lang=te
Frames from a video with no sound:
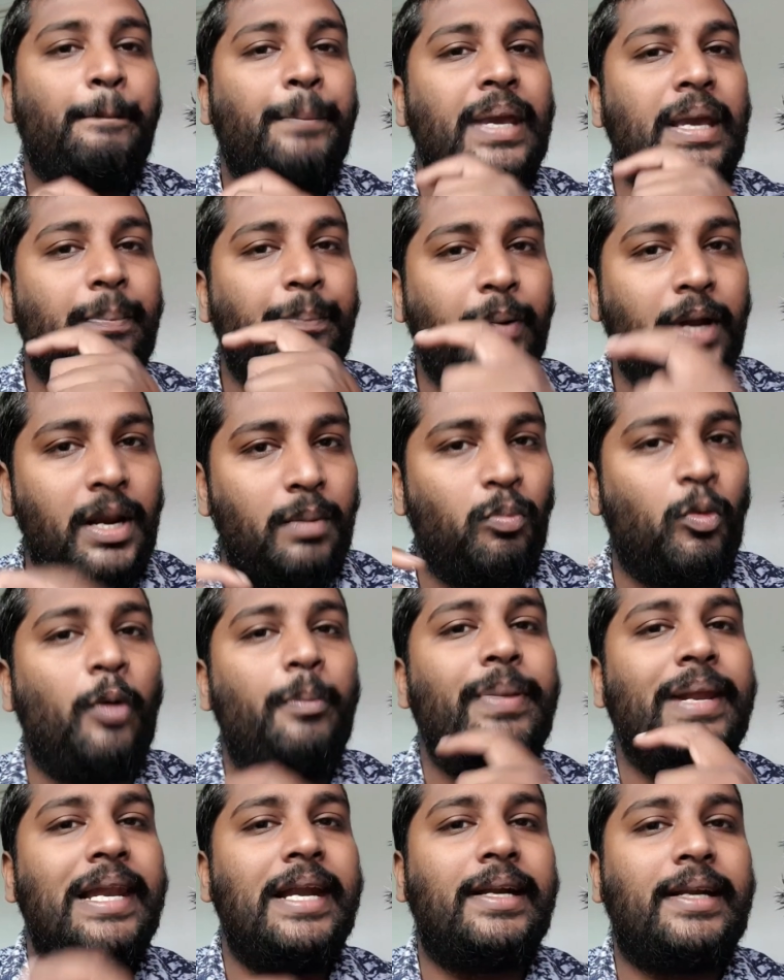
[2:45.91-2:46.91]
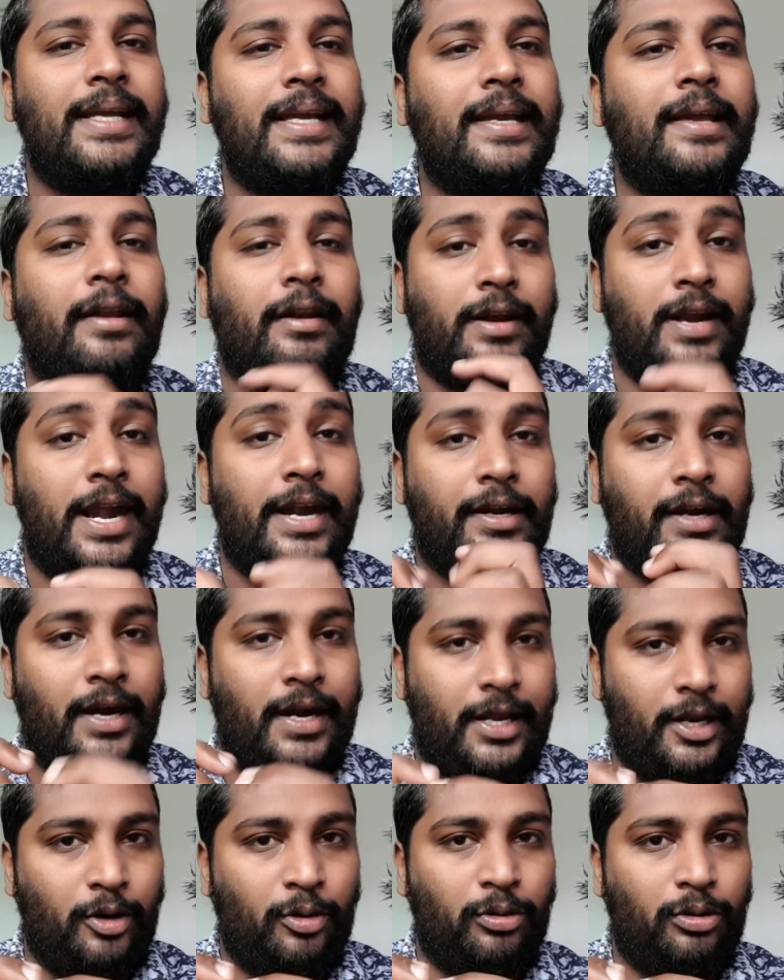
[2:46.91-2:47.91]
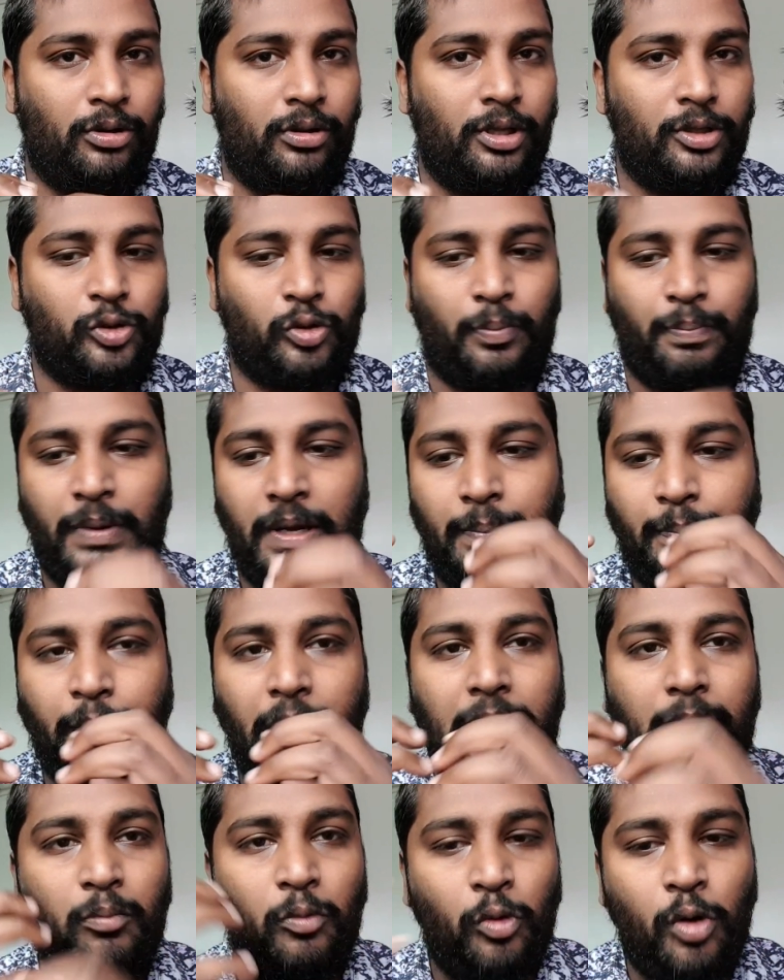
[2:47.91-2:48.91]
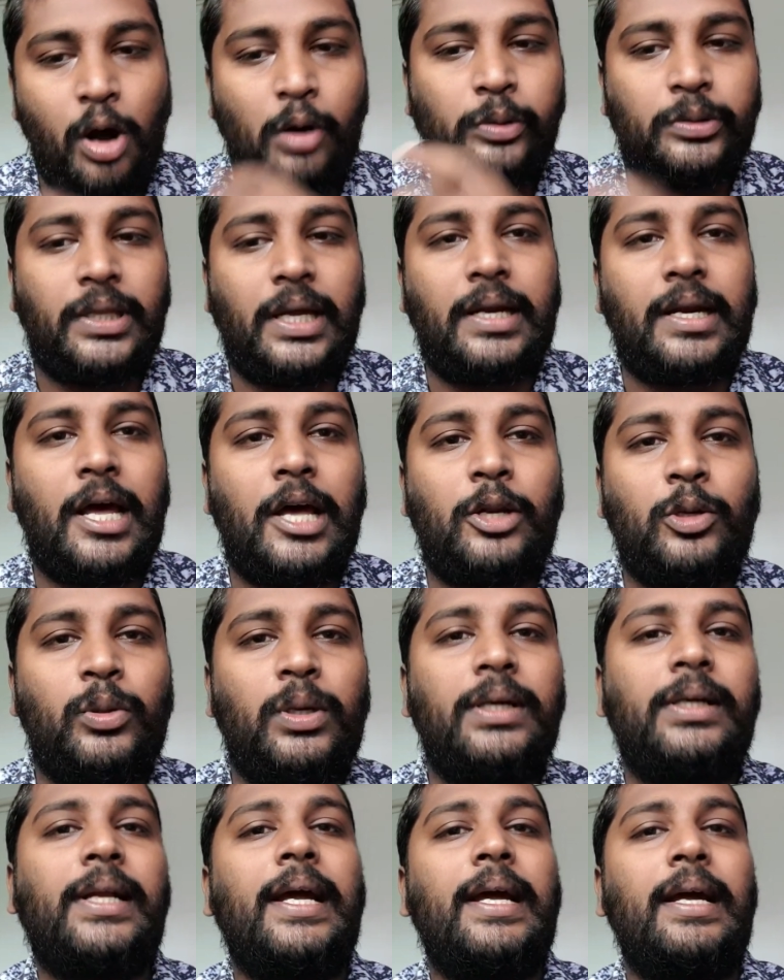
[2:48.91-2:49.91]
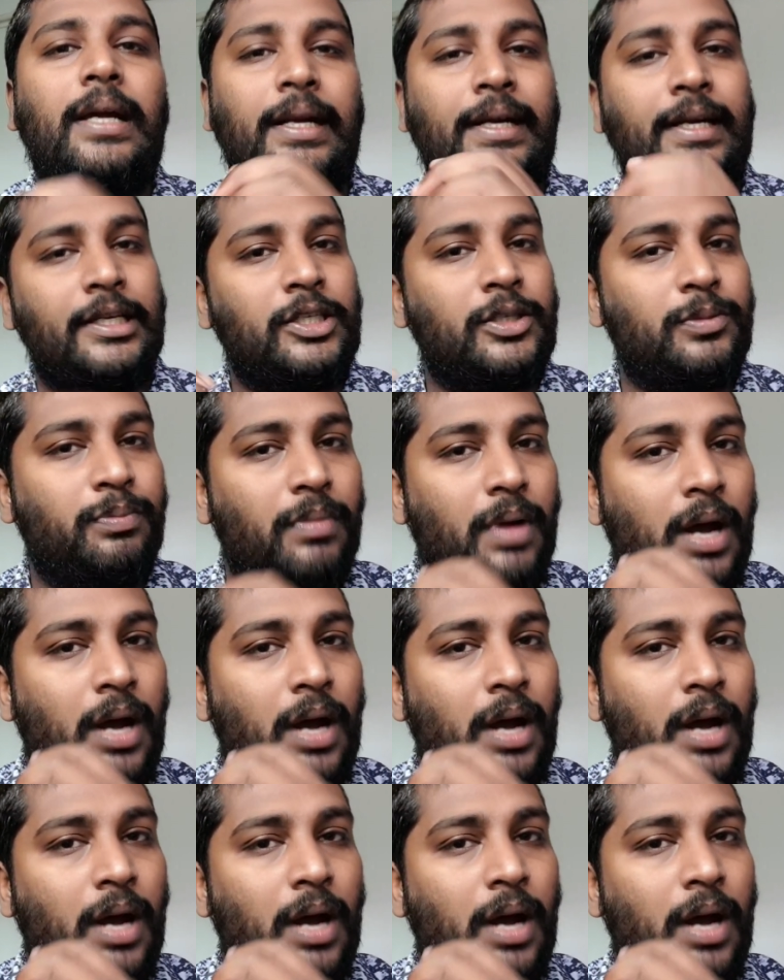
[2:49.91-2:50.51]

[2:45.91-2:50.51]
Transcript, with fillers: పీపుల్ మొబిలిటీకి రిలేటెడ్ అయి ఉంటుంది సో పీపుల్ మూవ్ అవుతున్నారు అంటే ఇట్ ఈస్